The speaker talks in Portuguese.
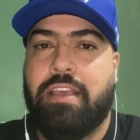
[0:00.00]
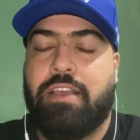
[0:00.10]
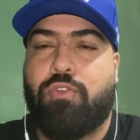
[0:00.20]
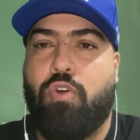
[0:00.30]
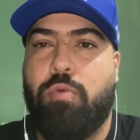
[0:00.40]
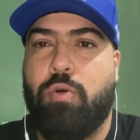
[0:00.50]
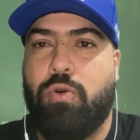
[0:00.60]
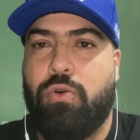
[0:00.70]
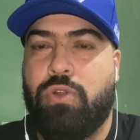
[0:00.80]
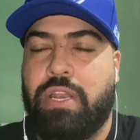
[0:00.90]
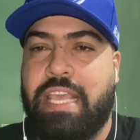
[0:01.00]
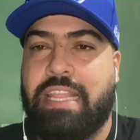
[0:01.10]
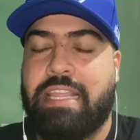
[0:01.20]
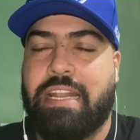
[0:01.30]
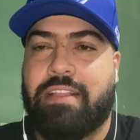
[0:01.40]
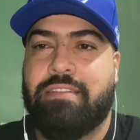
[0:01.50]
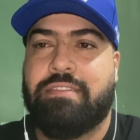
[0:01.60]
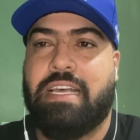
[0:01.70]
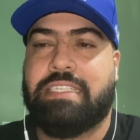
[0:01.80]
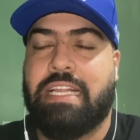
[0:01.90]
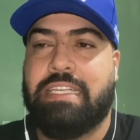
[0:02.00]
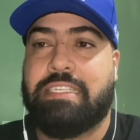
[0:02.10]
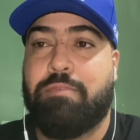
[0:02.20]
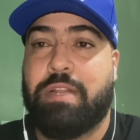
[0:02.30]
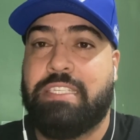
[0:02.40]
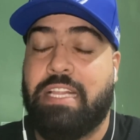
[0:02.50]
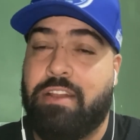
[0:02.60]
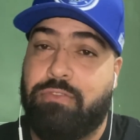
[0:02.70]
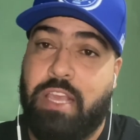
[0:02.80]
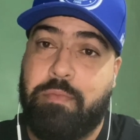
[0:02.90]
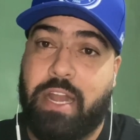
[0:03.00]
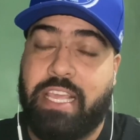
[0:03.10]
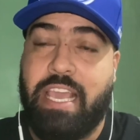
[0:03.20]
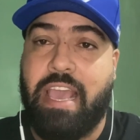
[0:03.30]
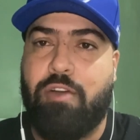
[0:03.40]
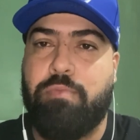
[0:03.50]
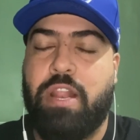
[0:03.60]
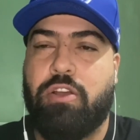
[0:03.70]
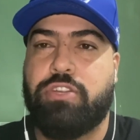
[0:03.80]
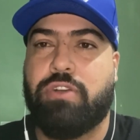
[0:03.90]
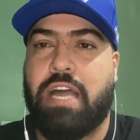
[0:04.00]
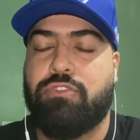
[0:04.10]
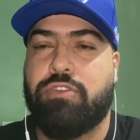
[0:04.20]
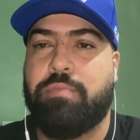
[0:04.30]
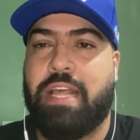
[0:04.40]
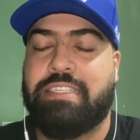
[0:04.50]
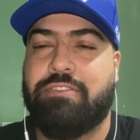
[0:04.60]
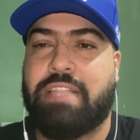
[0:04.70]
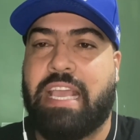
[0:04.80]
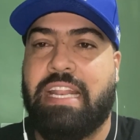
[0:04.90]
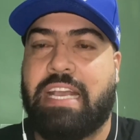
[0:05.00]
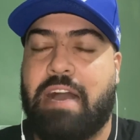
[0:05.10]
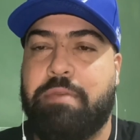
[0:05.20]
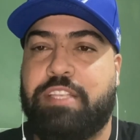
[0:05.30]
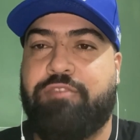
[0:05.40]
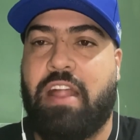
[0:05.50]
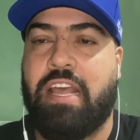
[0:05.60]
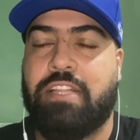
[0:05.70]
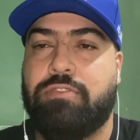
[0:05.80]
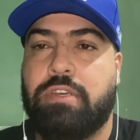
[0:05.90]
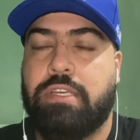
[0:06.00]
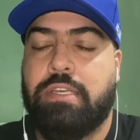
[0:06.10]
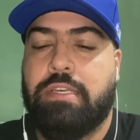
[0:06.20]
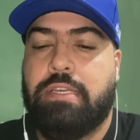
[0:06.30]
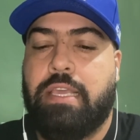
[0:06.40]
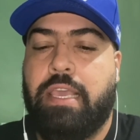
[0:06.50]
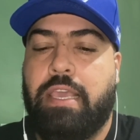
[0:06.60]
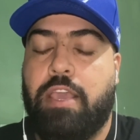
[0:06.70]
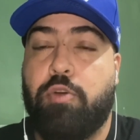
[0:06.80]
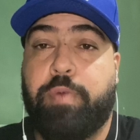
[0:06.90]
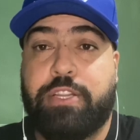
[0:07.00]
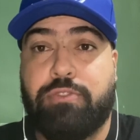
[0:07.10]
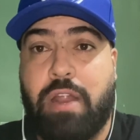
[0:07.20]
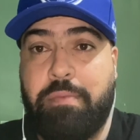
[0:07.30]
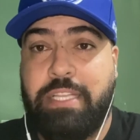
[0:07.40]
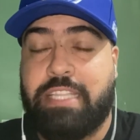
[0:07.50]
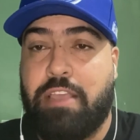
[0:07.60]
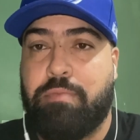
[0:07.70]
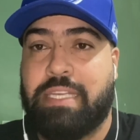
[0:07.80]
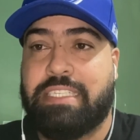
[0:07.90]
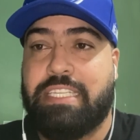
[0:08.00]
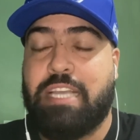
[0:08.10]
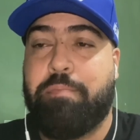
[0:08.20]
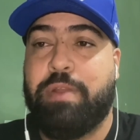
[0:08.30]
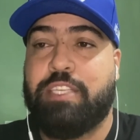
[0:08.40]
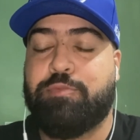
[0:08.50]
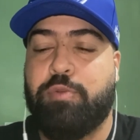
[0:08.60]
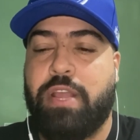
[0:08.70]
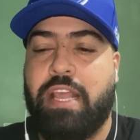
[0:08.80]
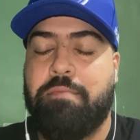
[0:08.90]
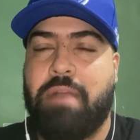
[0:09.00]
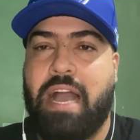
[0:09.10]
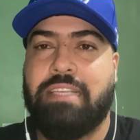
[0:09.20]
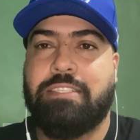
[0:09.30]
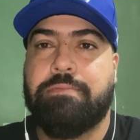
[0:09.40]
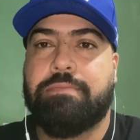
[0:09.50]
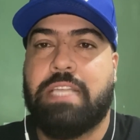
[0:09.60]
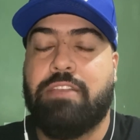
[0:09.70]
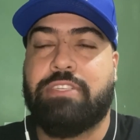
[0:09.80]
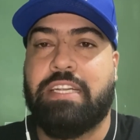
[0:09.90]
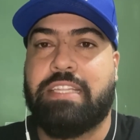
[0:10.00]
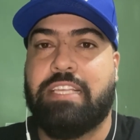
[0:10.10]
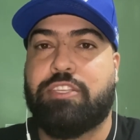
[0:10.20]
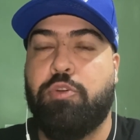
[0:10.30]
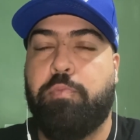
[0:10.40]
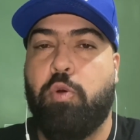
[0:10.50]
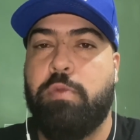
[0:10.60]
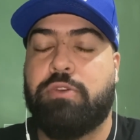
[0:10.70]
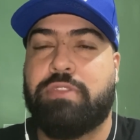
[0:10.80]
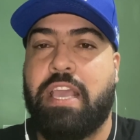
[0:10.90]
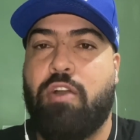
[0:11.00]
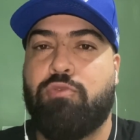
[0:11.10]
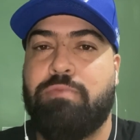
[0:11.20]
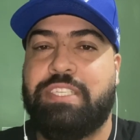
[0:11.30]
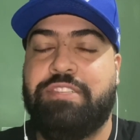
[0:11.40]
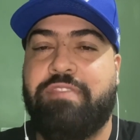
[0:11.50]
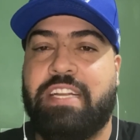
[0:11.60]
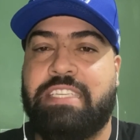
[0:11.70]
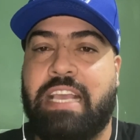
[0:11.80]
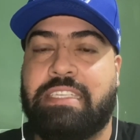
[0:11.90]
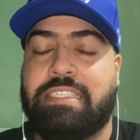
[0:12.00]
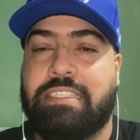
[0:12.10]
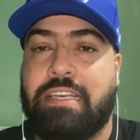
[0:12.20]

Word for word: como líder da seleção brasileira. O Neymar que é o melhor jogador do Brasil tecnicamente falando, e eu particularmente tenho bastante apreço por ele, mas tenho certeza que o público tem algumas divergências.